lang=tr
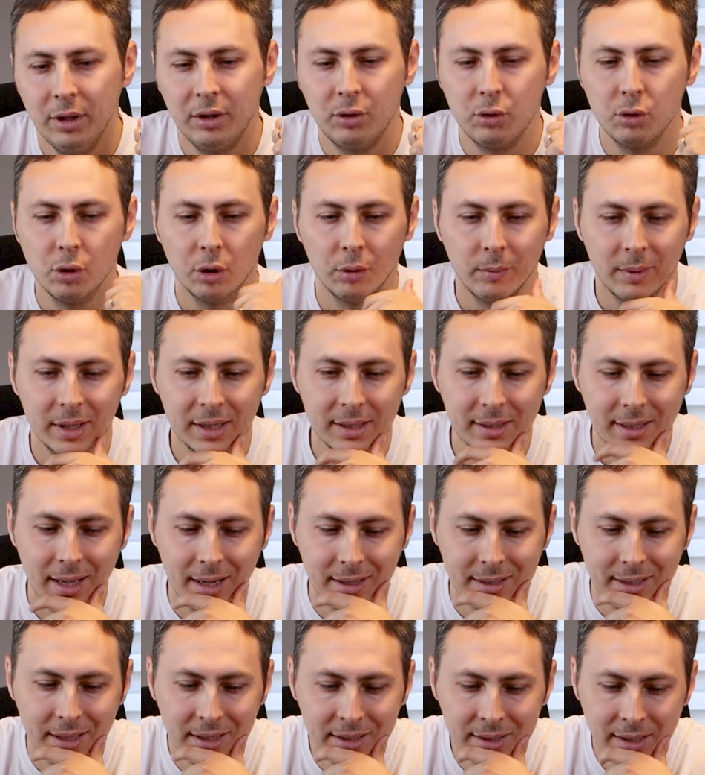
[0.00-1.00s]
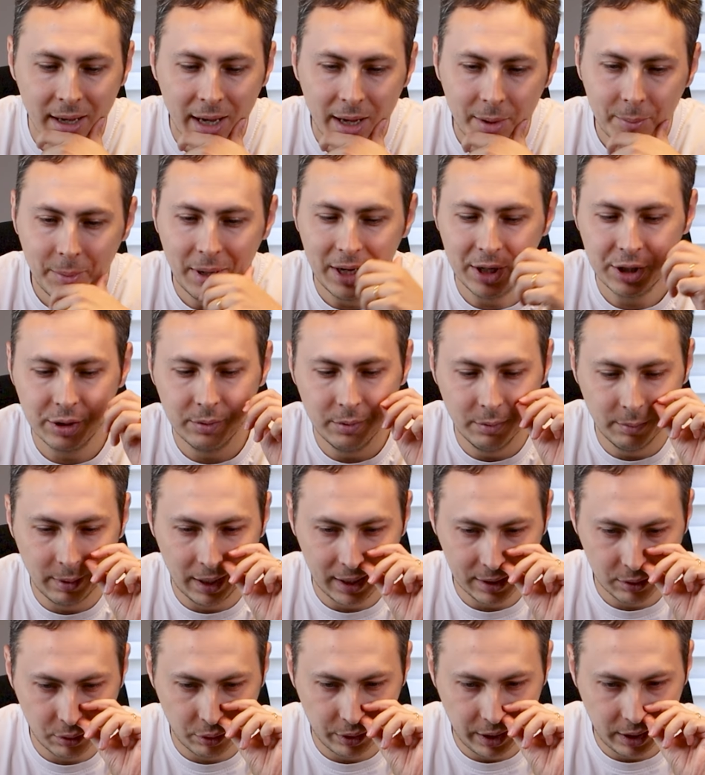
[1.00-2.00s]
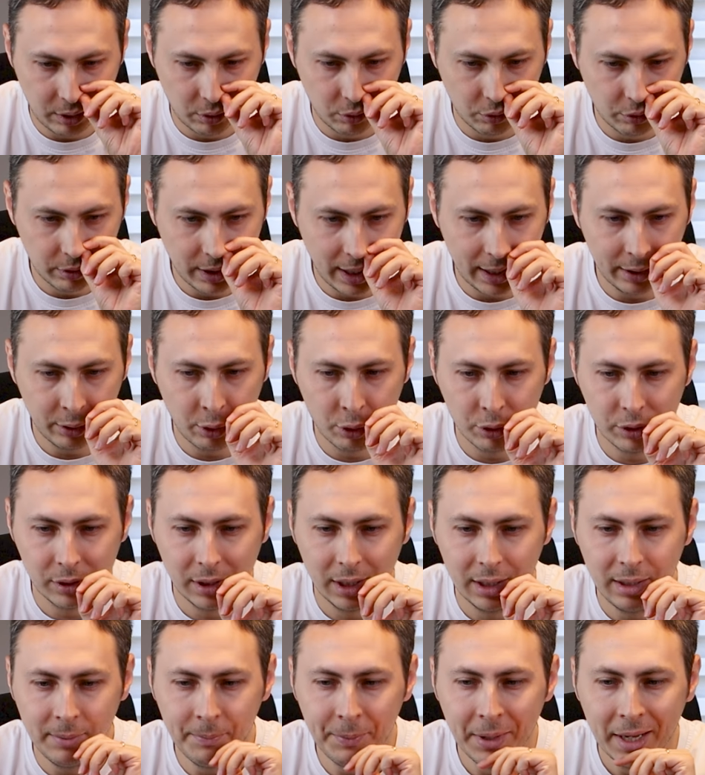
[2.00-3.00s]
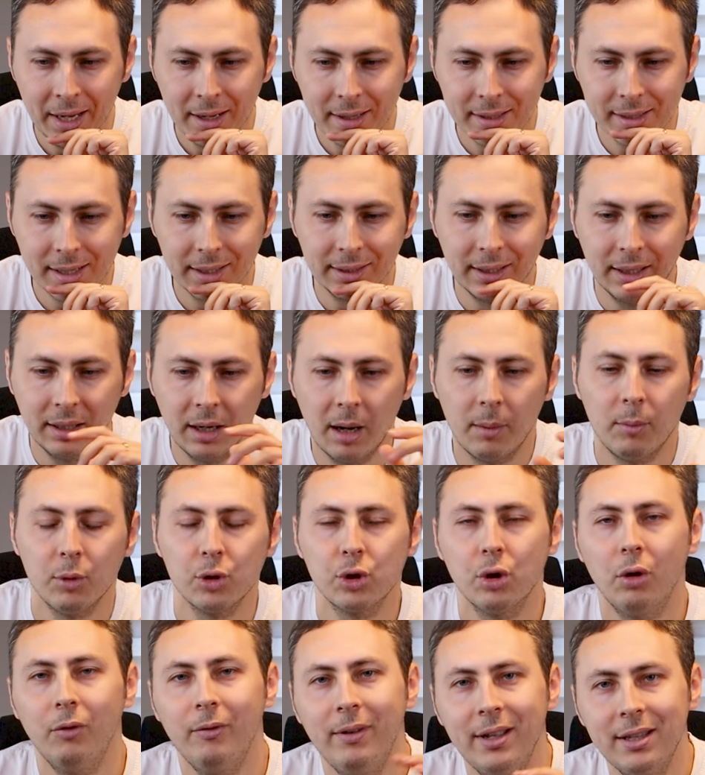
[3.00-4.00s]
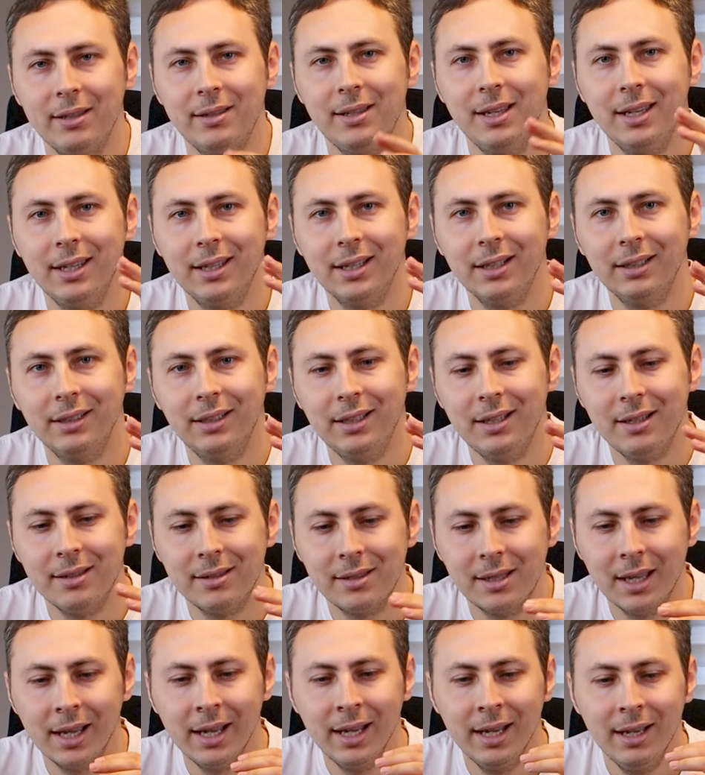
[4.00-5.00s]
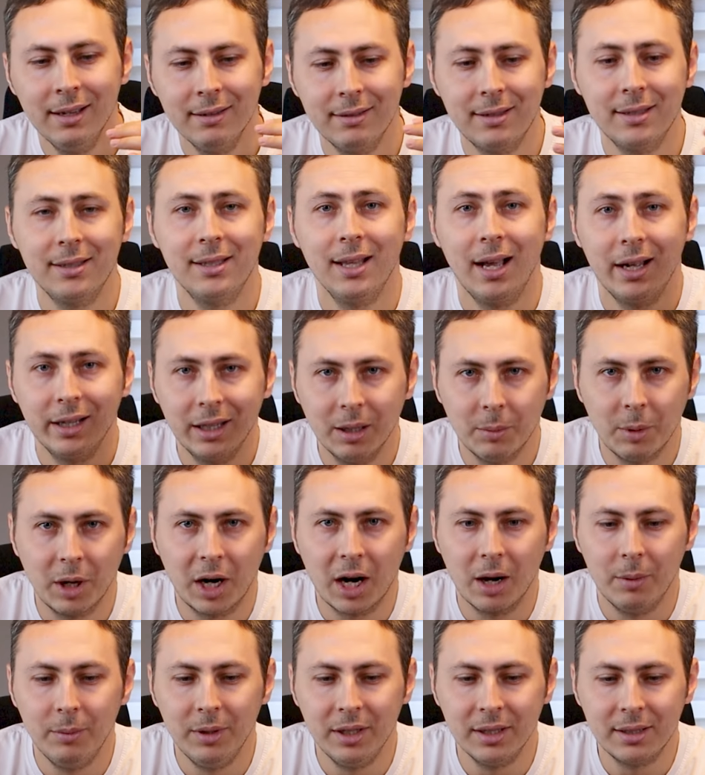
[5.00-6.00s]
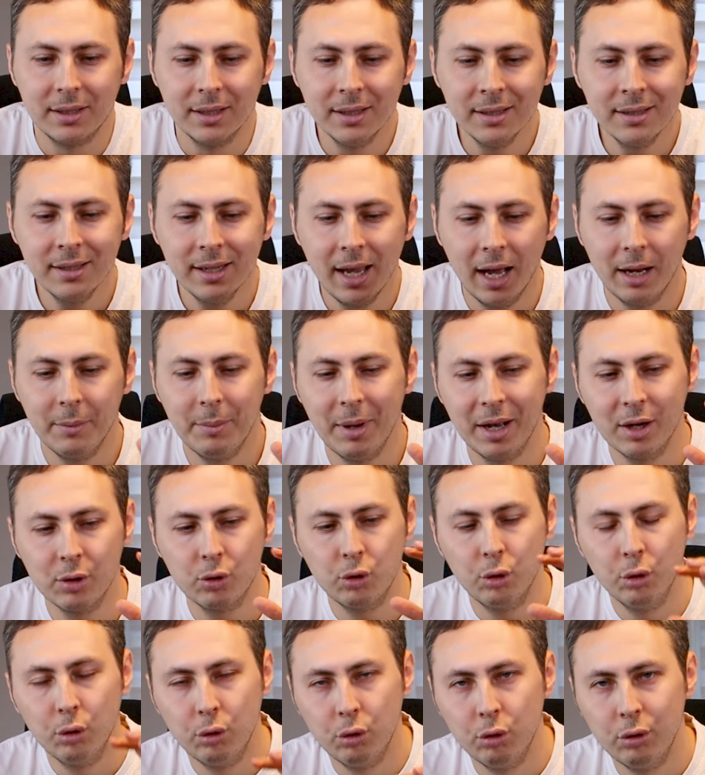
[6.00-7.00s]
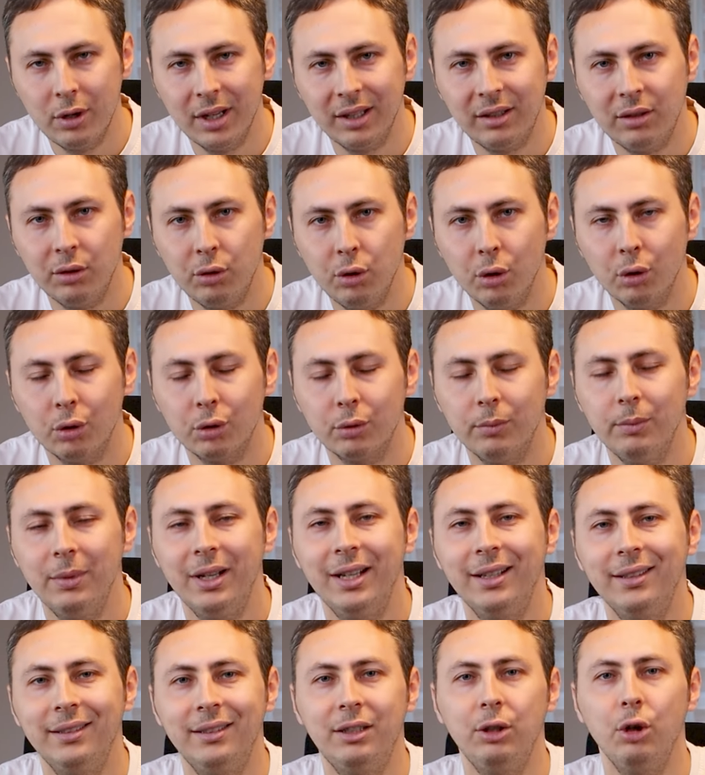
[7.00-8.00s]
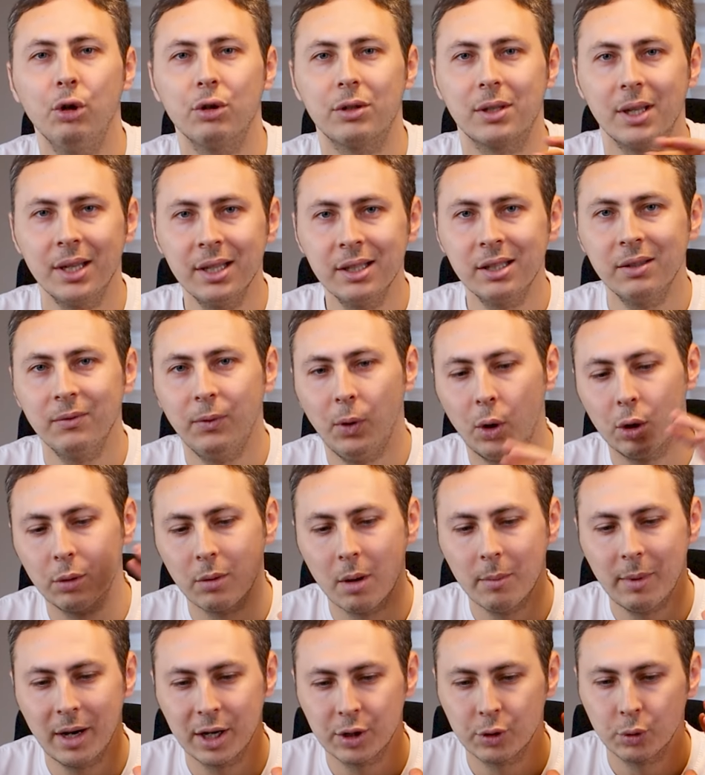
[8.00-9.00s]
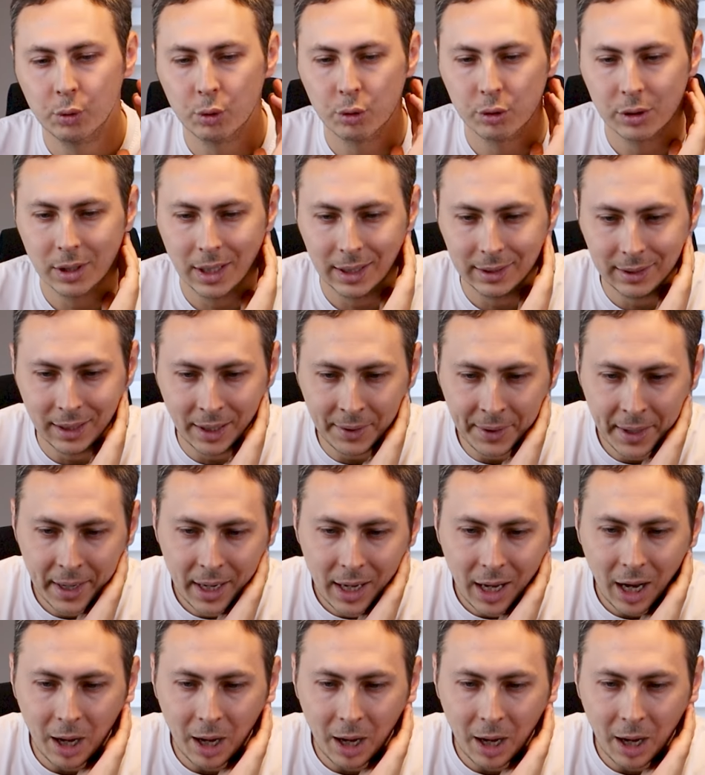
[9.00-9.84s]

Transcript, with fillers: üretici olmak isterseniz ben şimdi bazı örnek ürünler göstereyim. Zaten Amazon ve Etsy'e girdiğinizde sizler de bakabilirsiniz. Yani ben şu ürünü üretiriyorum diyorsanız forma başvurun zaten.